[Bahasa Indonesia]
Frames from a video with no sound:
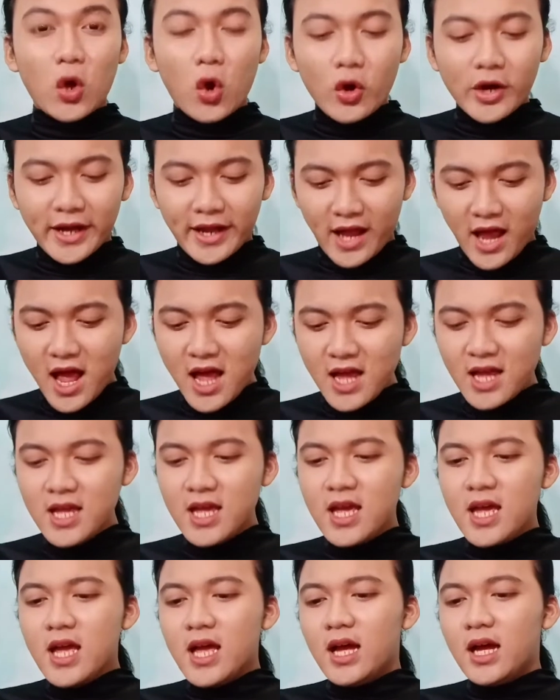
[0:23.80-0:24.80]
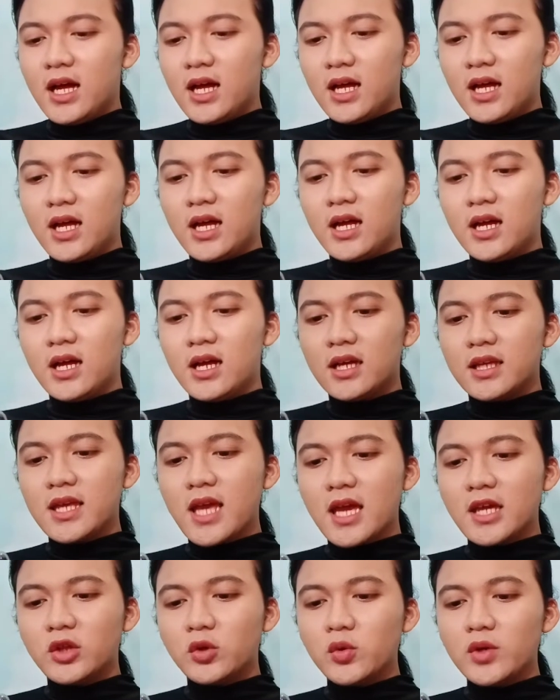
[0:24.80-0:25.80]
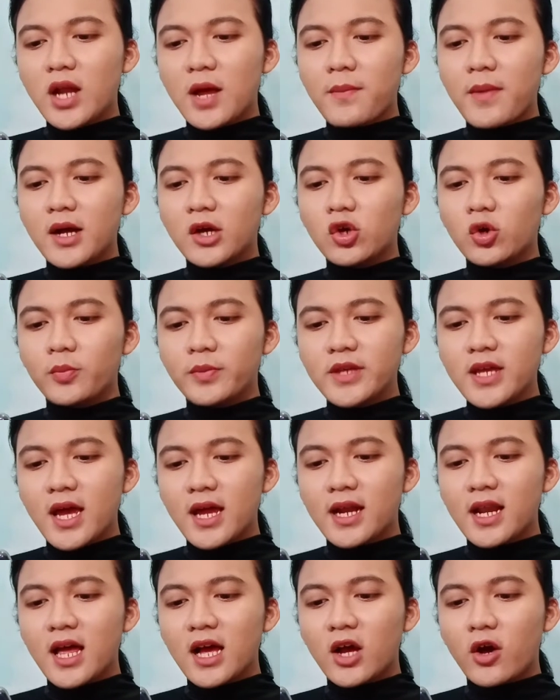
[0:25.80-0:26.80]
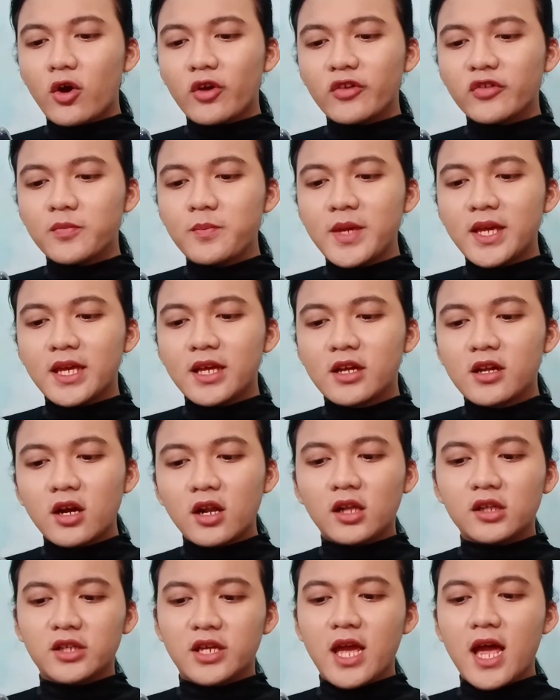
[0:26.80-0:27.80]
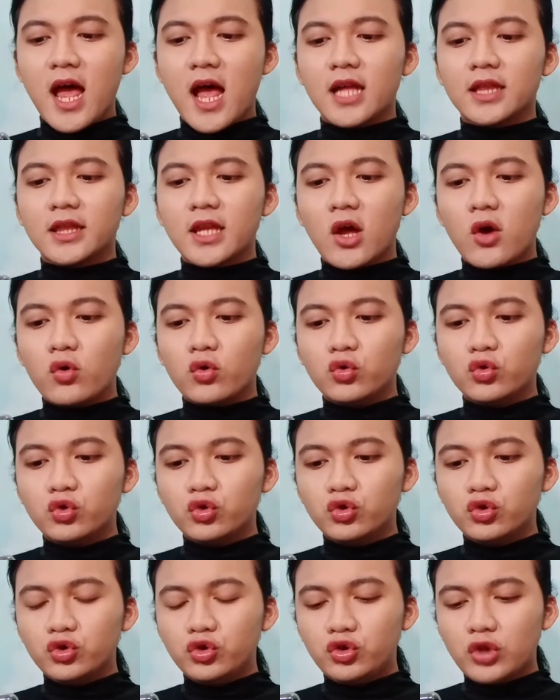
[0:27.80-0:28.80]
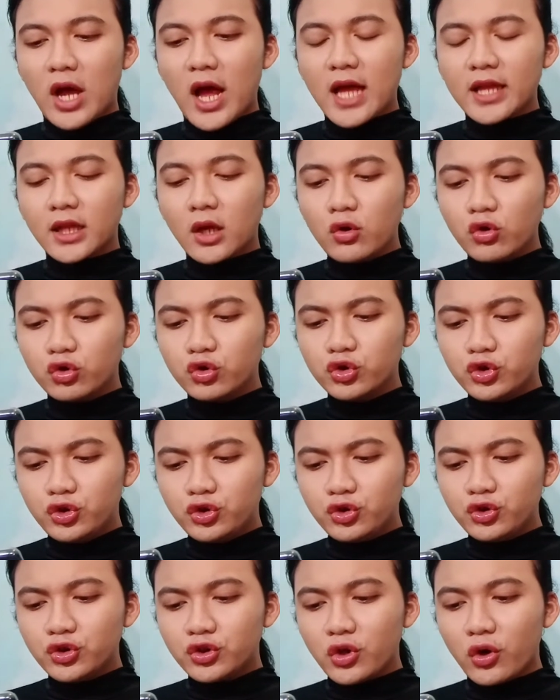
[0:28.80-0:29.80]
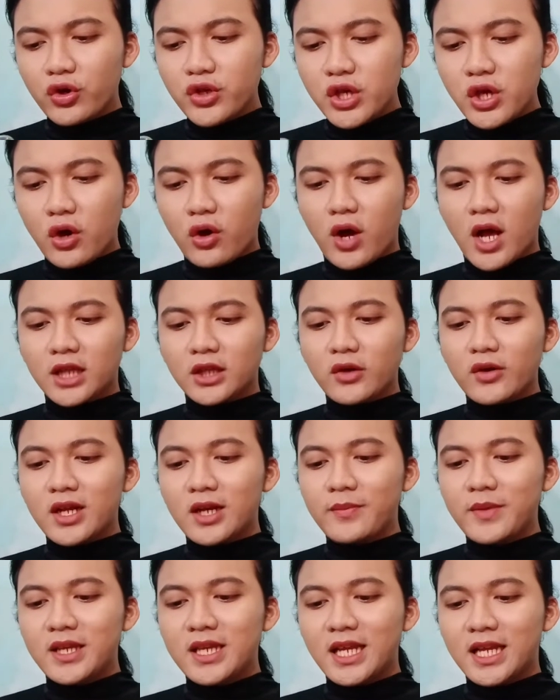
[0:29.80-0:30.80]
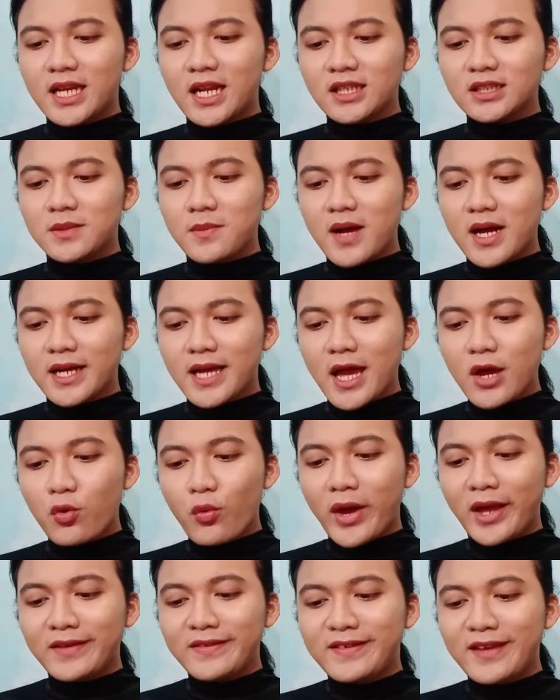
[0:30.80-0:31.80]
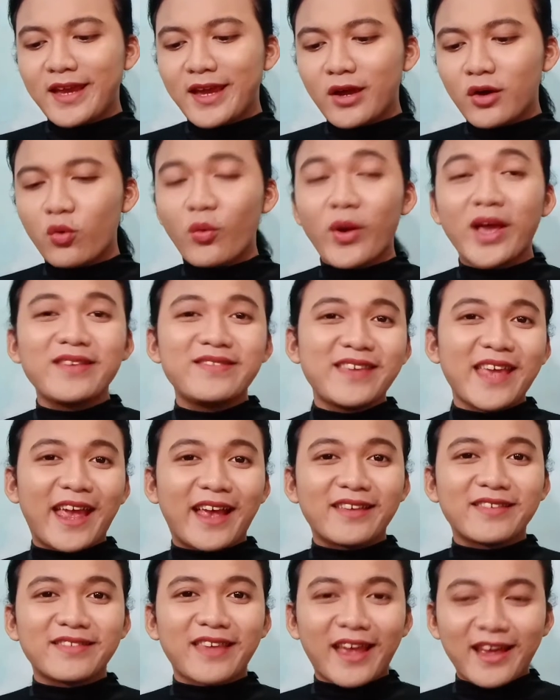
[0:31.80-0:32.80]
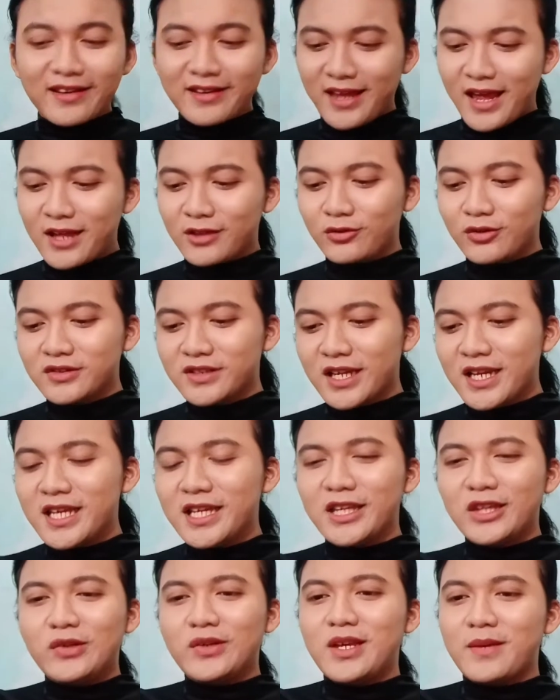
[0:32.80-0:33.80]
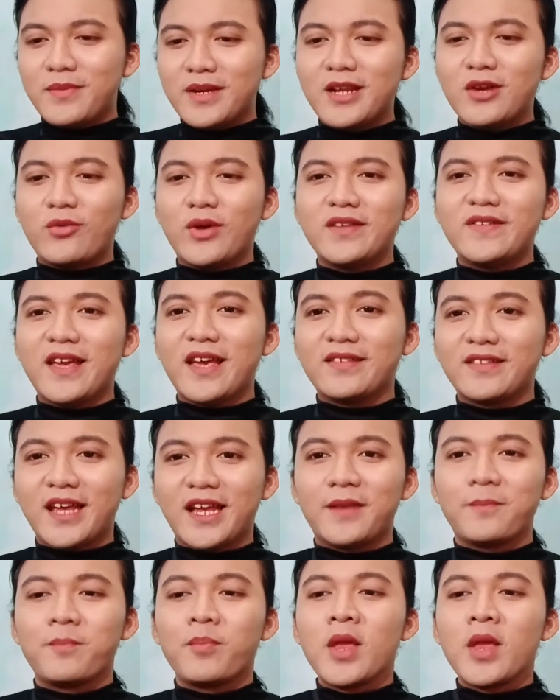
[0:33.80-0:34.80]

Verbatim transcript: Korea uh, yaitu nama grupnya adalah Cosmic Girl ya atau U, atau Uju Sonyo atau yang lebih dikenal sebagai WJ WJSN ya tulisannya gitu ya benar WJSN.